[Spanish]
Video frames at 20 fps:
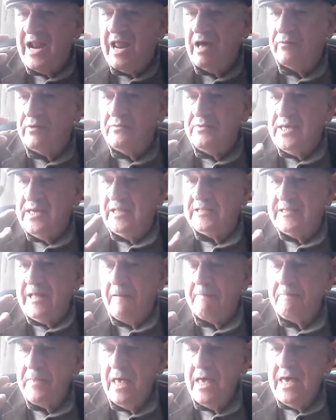a la
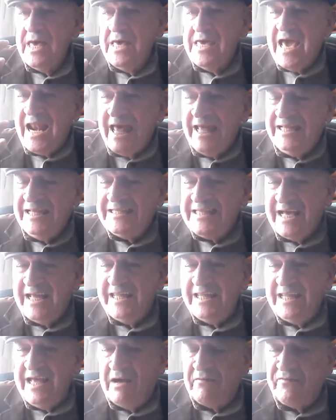vivienda y a la
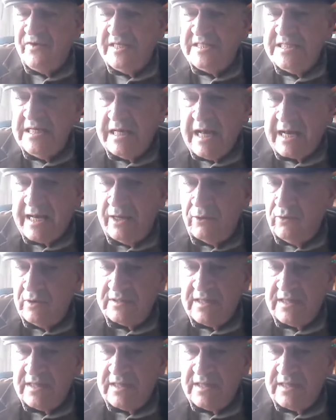integridad física que no